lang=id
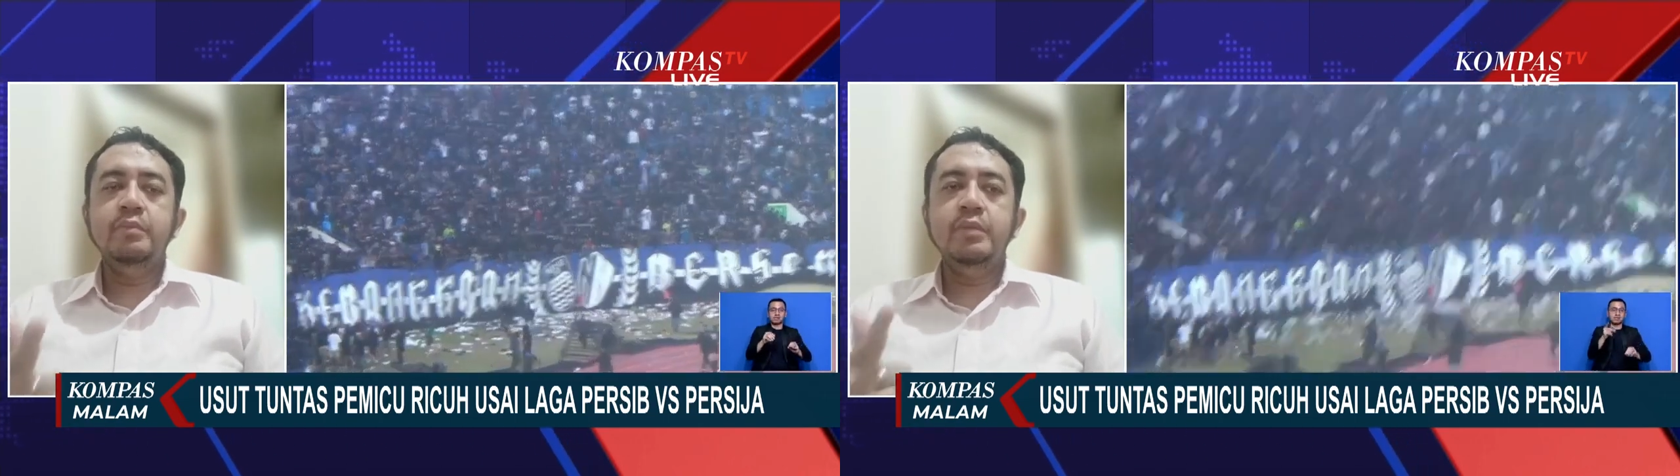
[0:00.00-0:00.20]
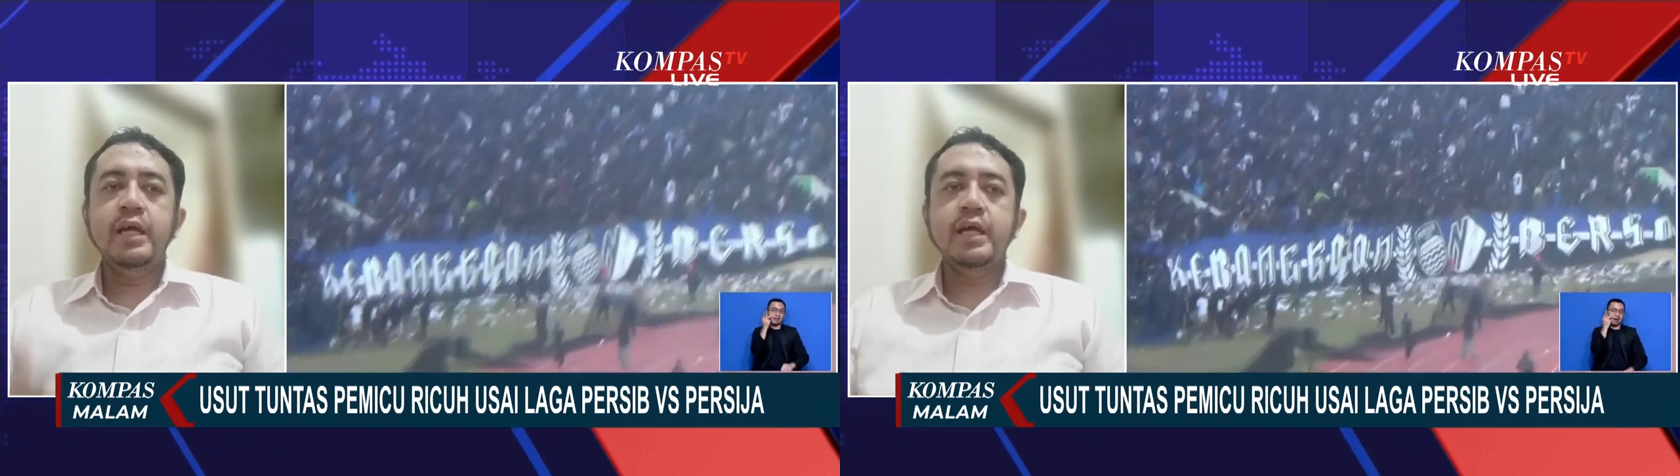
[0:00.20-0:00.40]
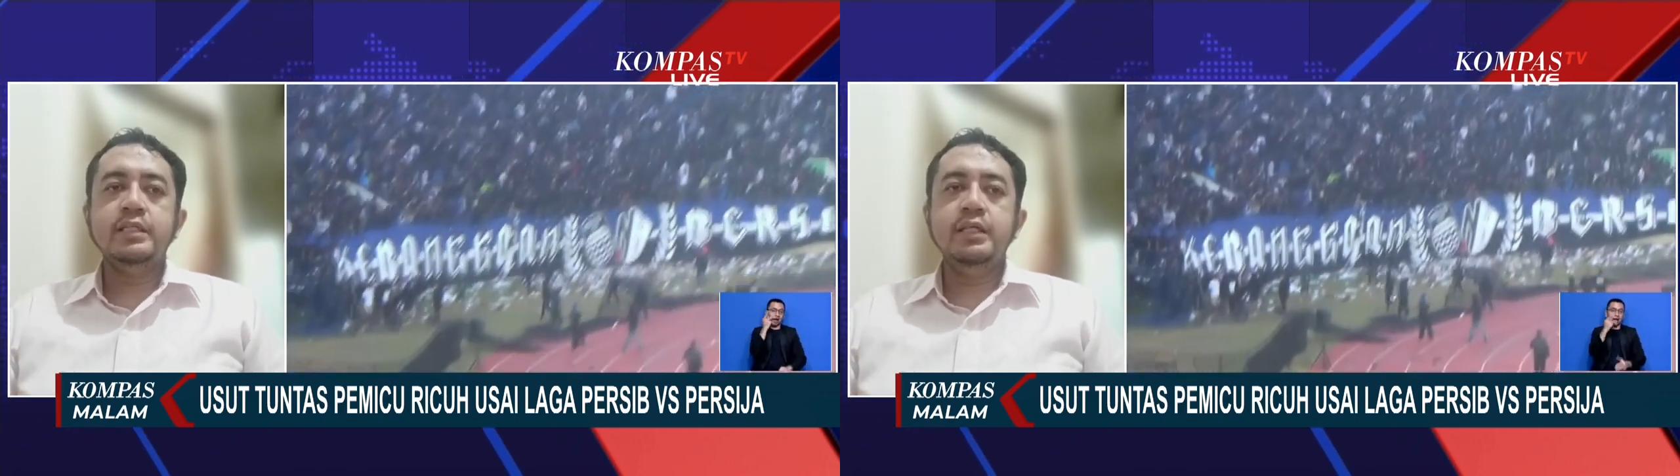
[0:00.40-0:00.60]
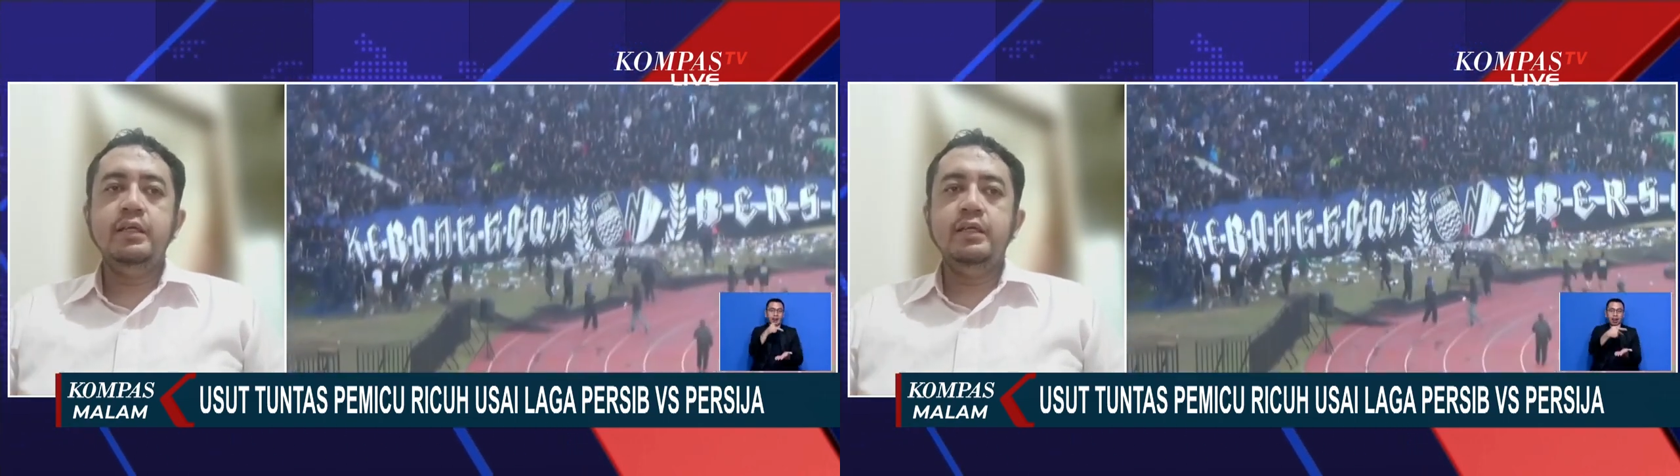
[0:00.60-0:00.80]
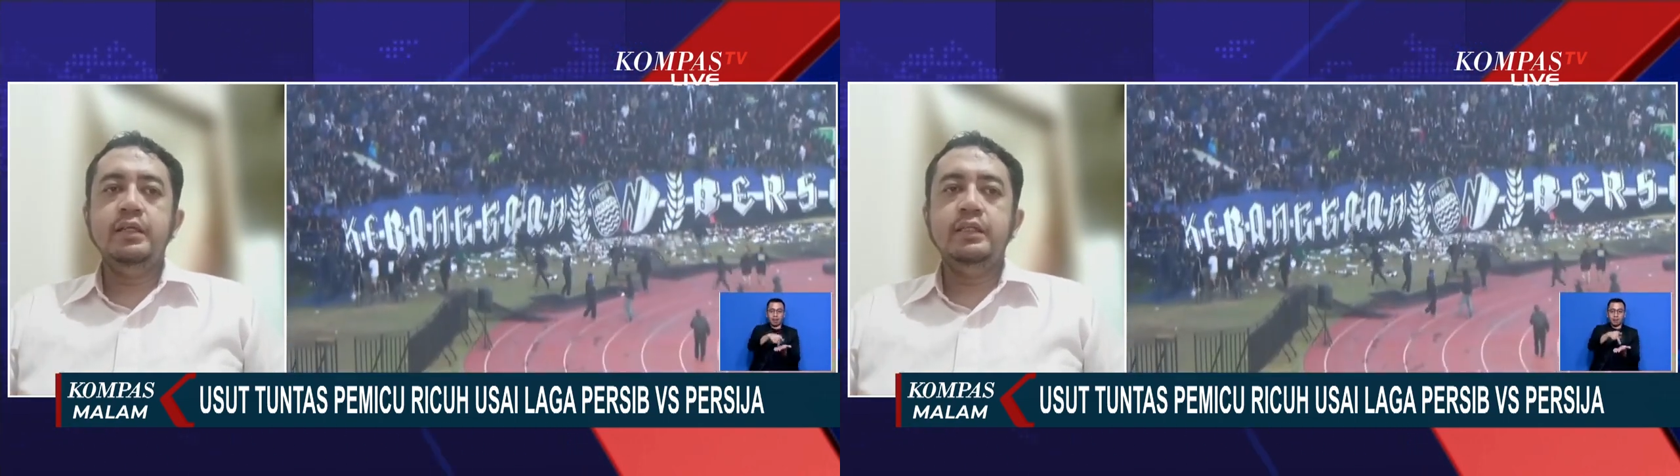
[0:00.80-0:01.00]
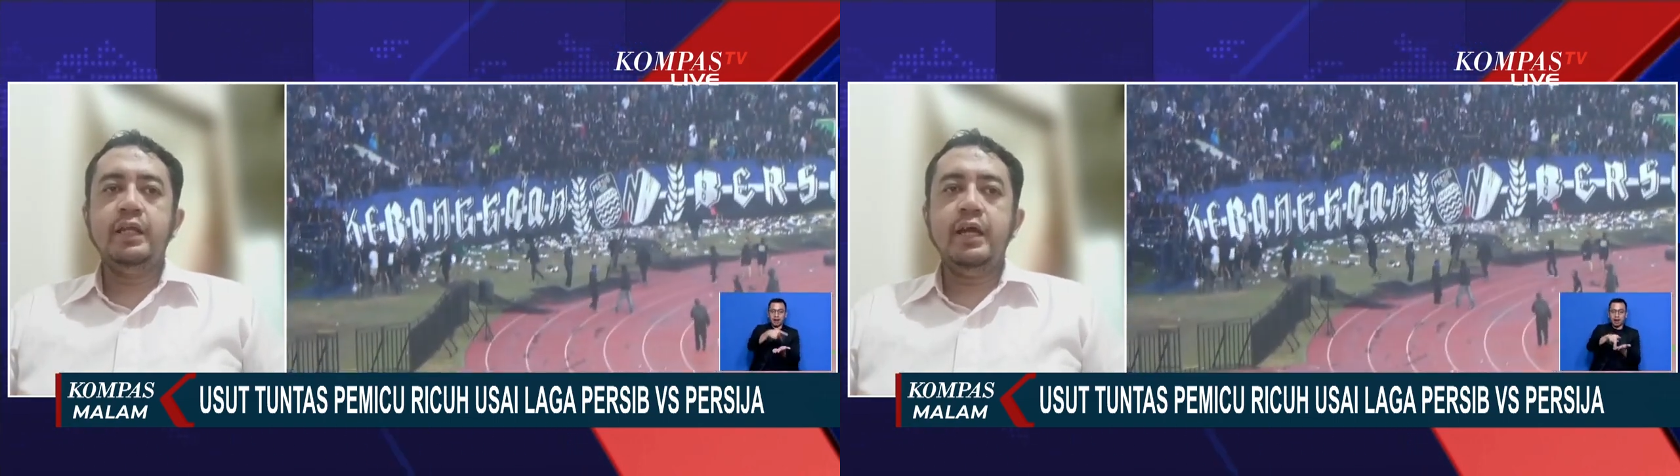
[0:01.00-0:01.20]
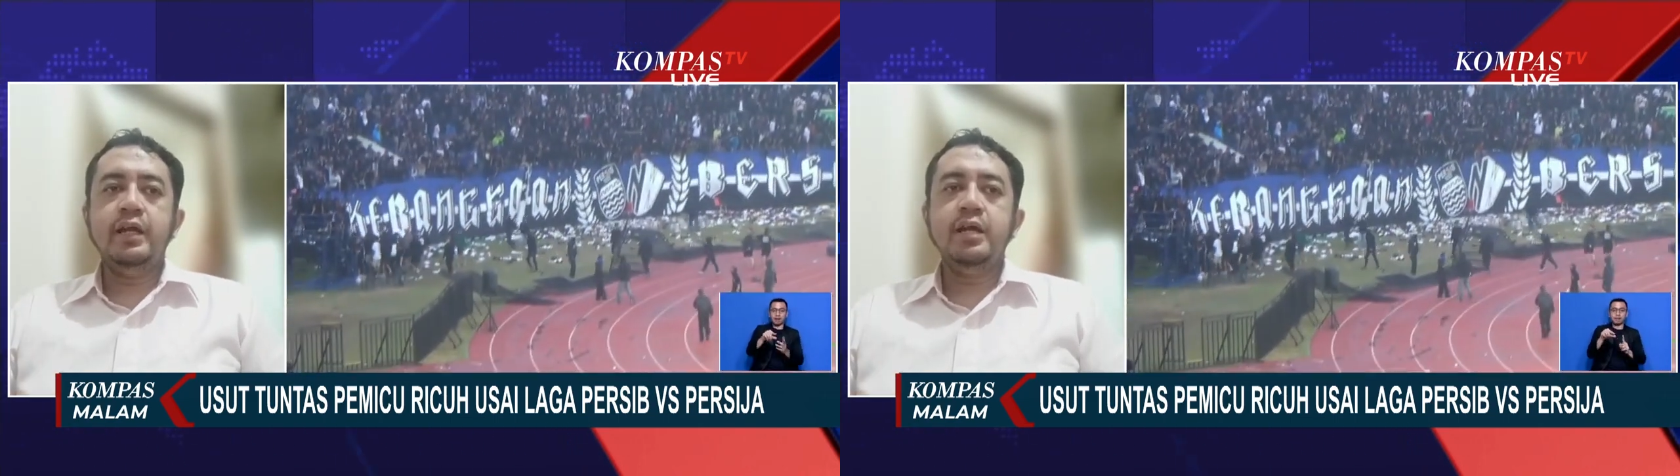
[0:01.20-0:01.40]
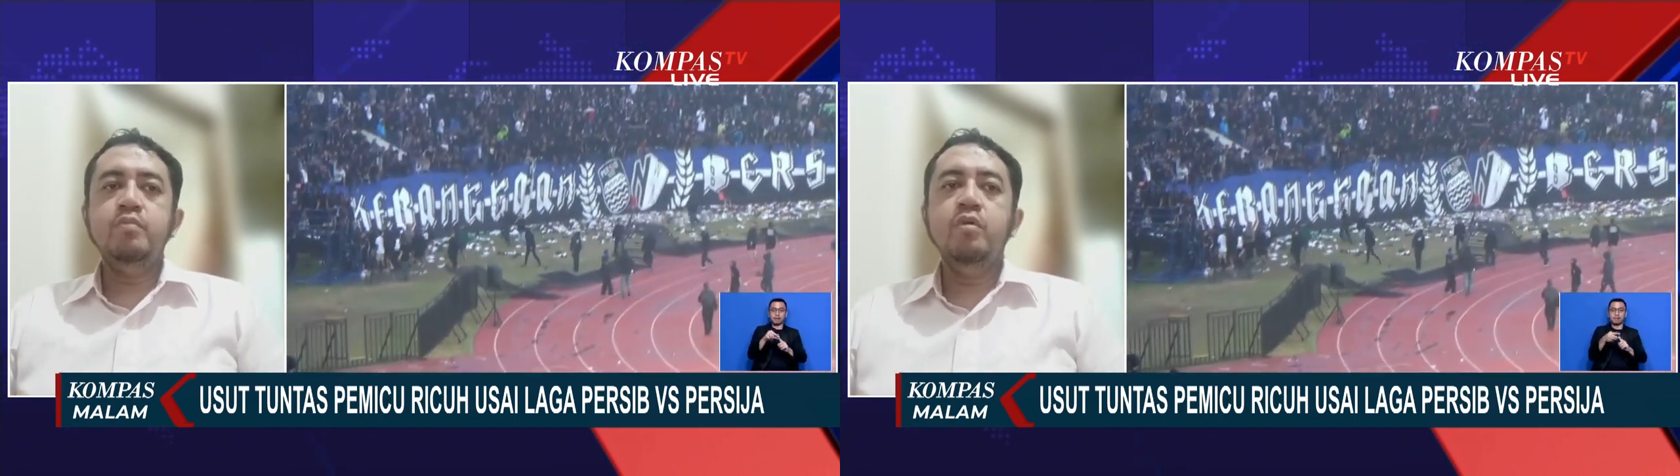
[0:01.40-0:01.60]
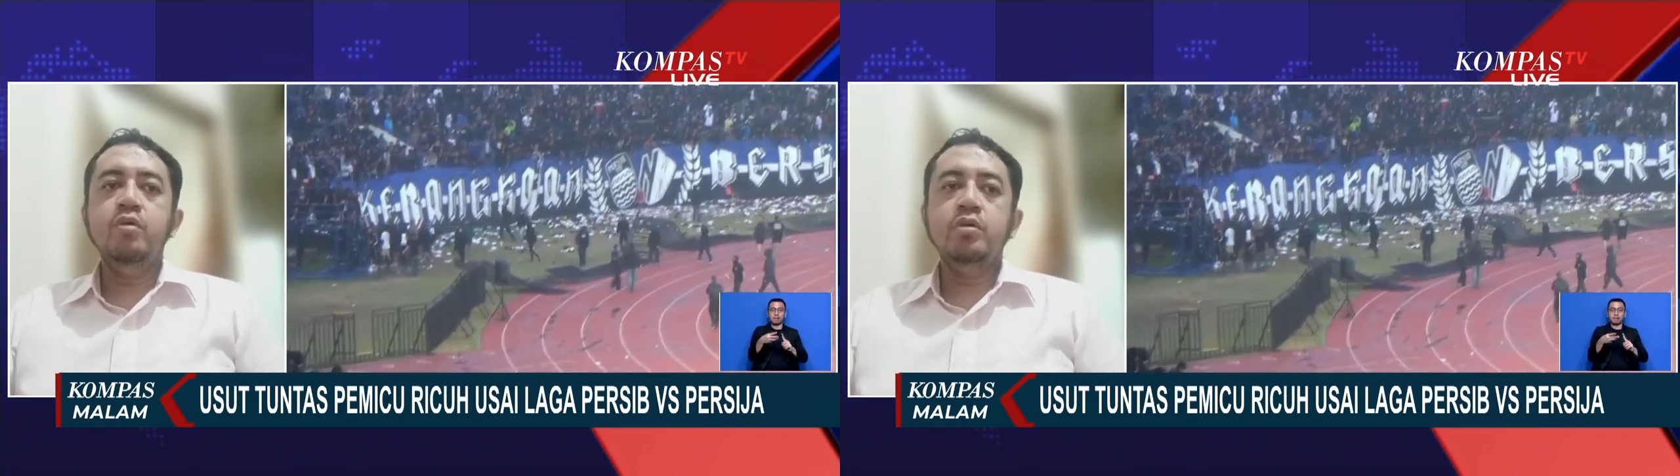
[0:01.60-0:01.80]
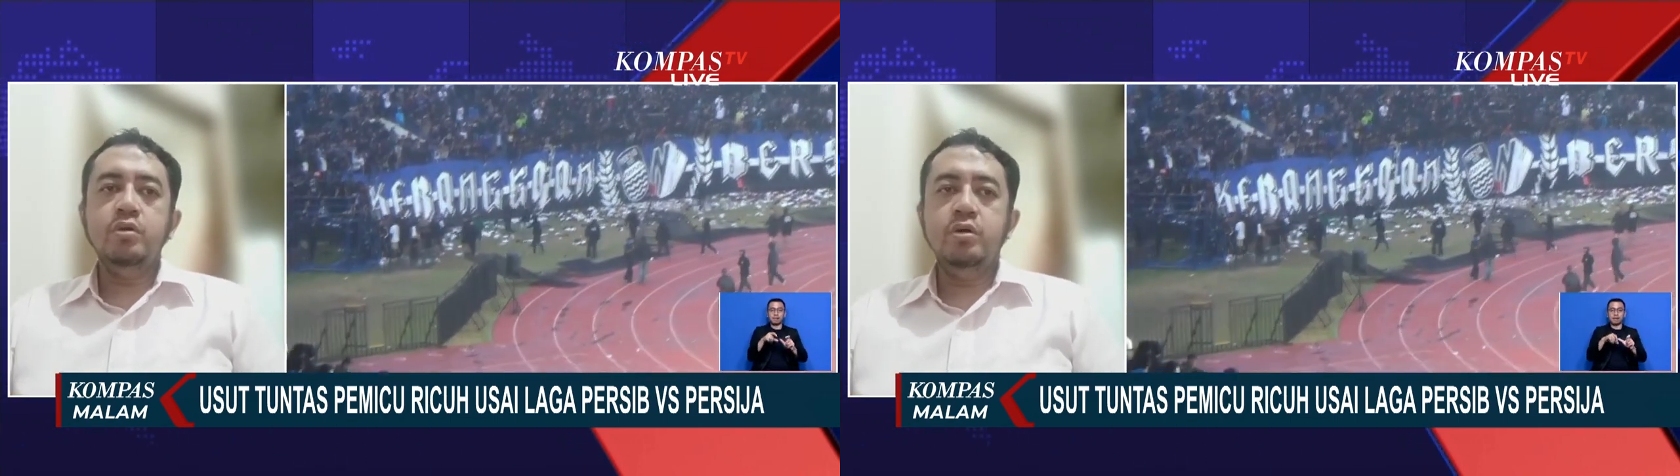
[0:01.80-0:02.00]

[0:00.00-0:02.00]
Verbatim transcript: Hmm. Tadi sudah diceritakan di awal